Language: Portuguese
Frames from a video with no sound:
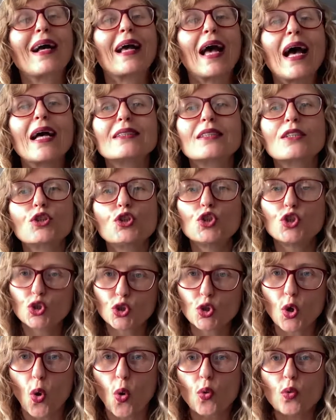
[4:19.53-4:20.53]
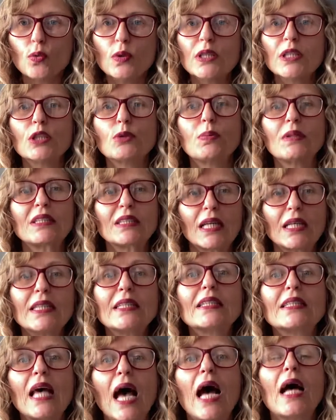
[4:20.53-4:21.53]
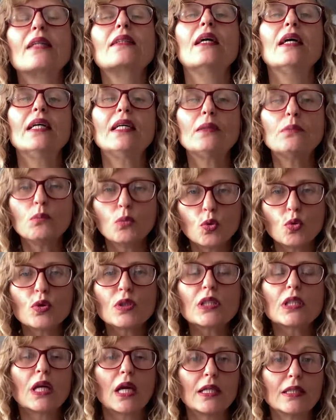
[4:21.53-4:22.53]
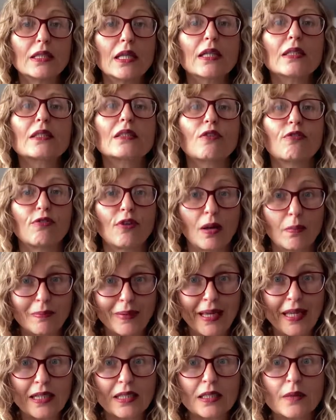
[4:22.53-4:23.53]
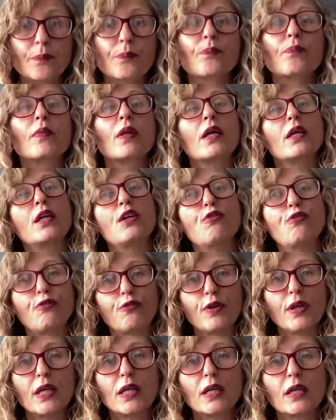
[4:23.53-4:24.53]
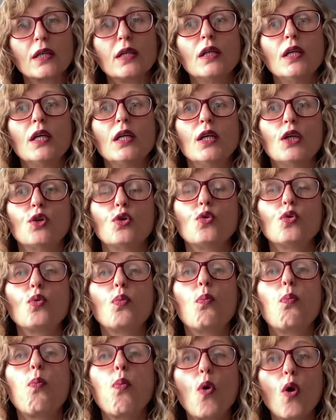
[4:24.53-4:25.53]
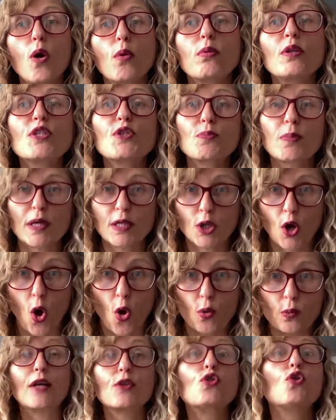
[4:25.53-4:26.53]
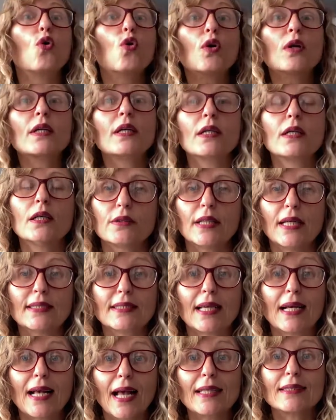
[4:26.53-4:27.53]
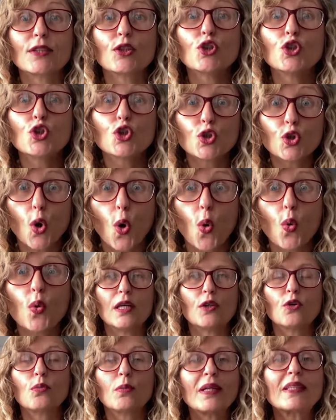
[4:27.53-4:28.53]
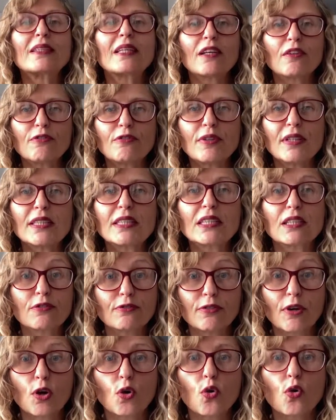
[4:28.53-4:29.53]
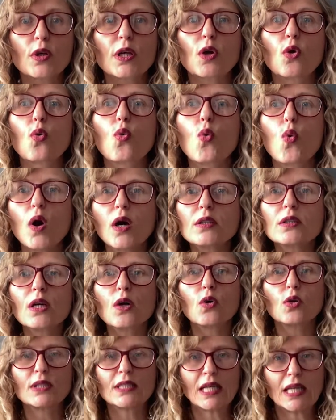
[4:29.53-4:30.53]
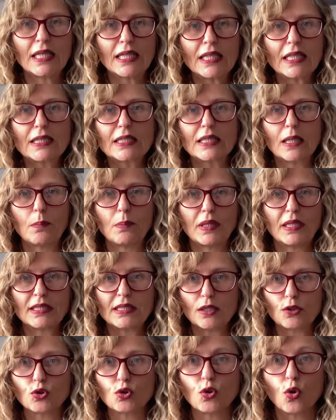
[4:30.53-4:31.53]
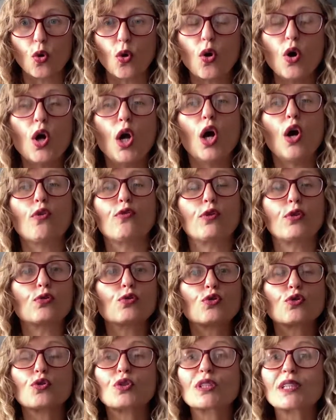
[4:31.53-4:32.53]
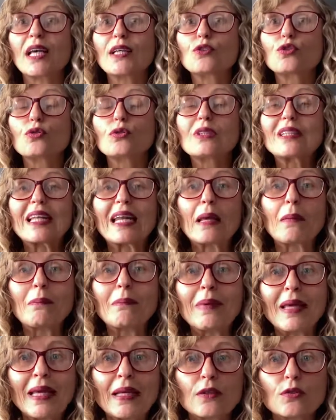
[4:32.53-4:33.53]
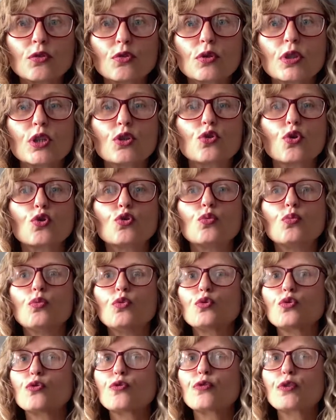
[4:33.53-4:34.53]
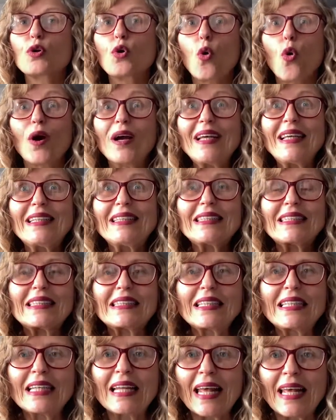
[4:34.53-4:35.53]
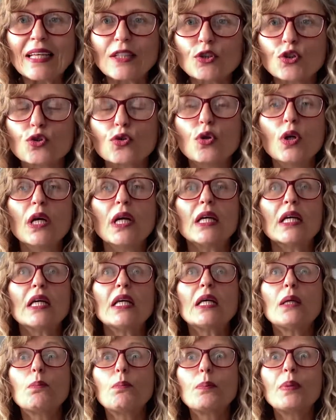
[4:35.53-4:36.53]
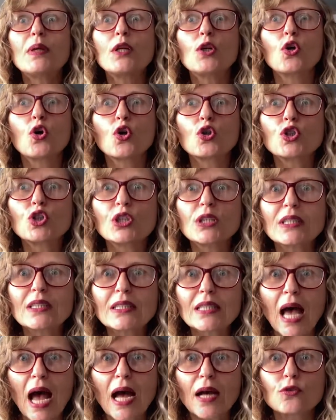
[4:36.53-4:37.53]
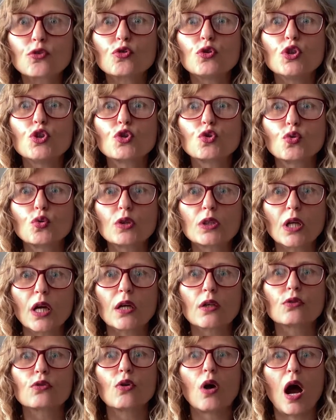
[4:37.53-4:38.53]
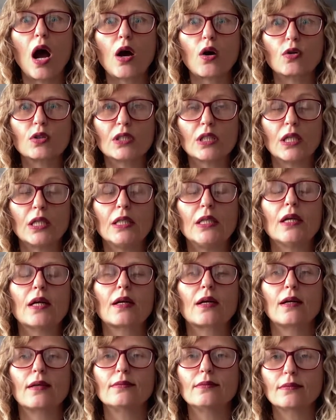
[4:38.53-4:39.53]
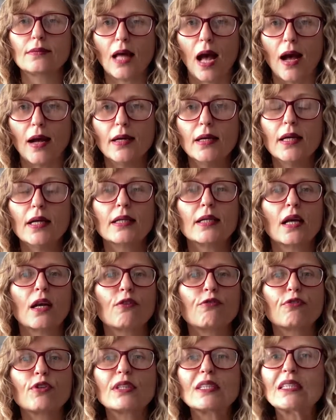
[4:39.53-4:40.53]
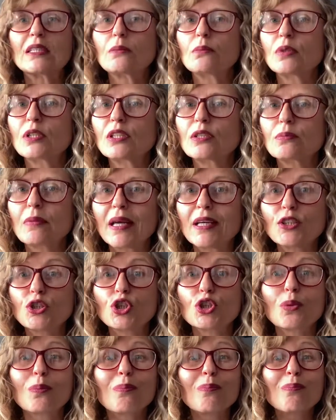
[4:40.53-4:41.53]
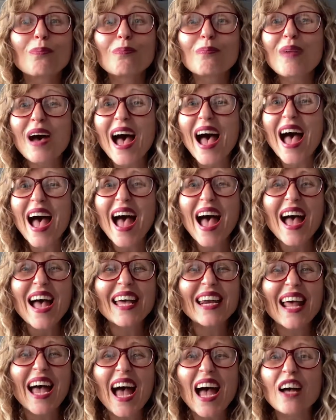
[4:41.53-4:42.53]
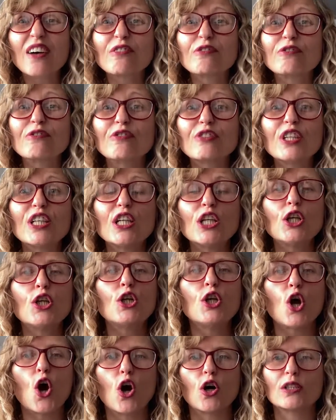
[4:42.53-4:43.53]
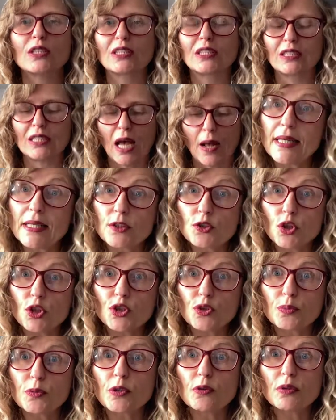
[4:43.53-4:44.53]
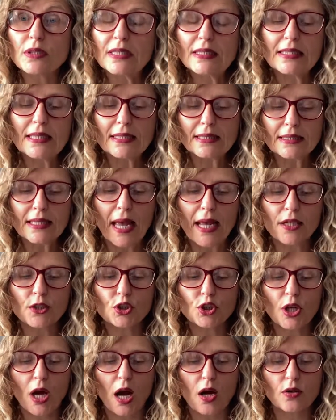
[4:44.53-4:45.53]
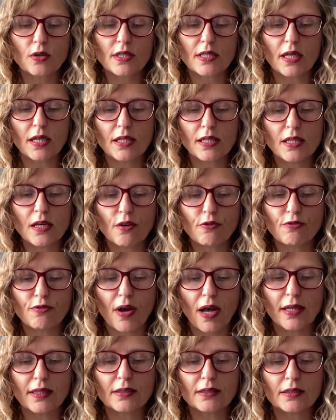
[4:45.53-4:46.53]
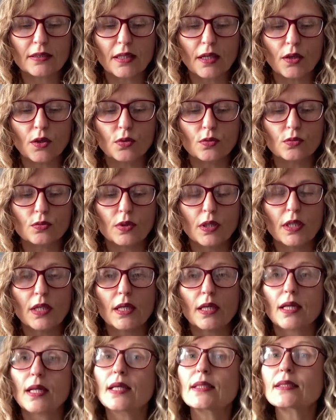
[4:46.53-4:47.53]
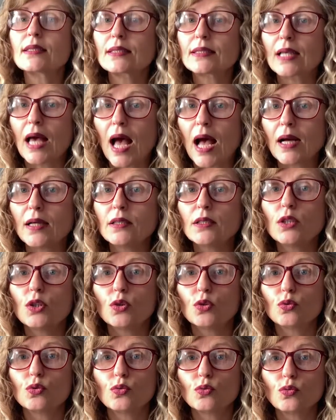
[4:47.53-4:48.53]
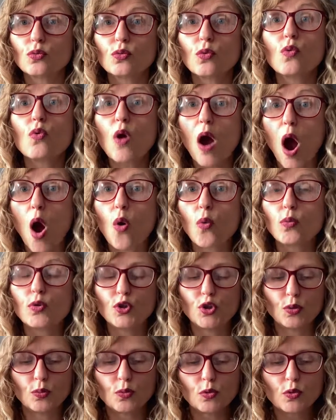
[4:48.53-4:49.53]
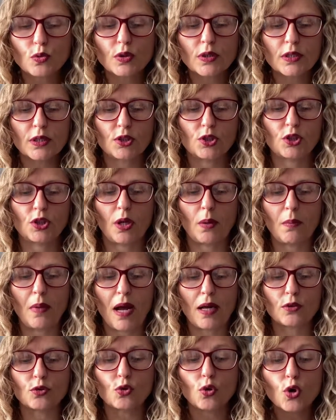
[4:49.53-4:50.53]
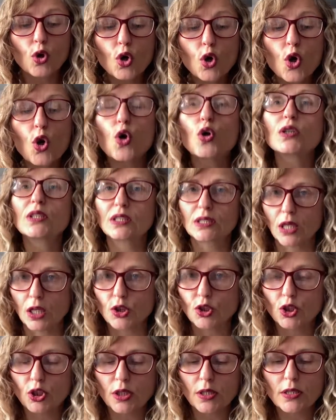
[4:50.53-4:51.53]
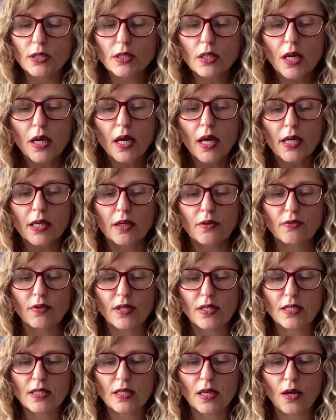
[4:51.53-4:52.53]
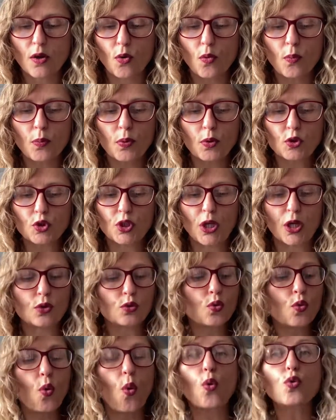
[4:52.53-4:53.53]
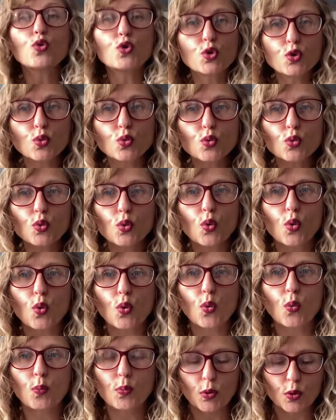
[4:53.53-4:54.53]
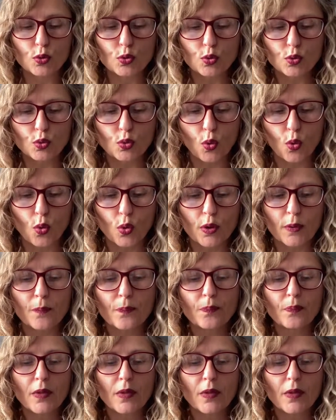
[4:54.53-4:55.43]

casa de show especializada em música e dança flamenca que fica no Pueblo Espanhol. A dona dessa casa de show, em uma entrevista, falou que quando a Rosalia se apresentou, foi um sucesso tremendo, que todo mundo ficou em silêncio e hipnotizado escutando a Rosalia cantar que ela foi simplesmente maravilhosa. Em 2017, a Rosalia vai então lançar um, um álbum de músicas chamado Los Angeles, que vai ser um projeto conjunto com o produtor